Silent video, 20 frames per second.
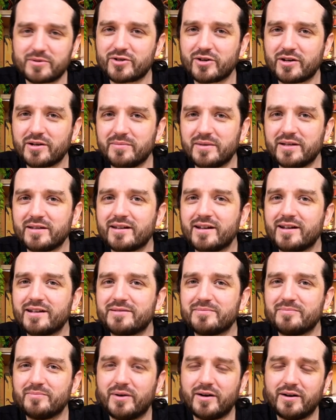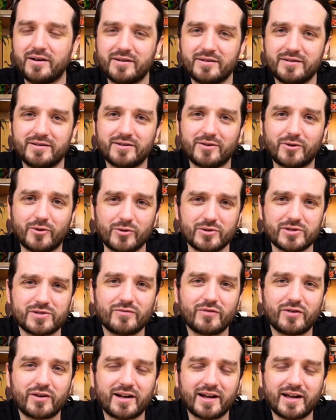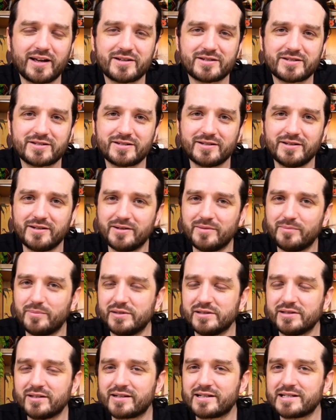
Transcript: schon im Internet ein paar äh, Größenvergleichsbilder äh,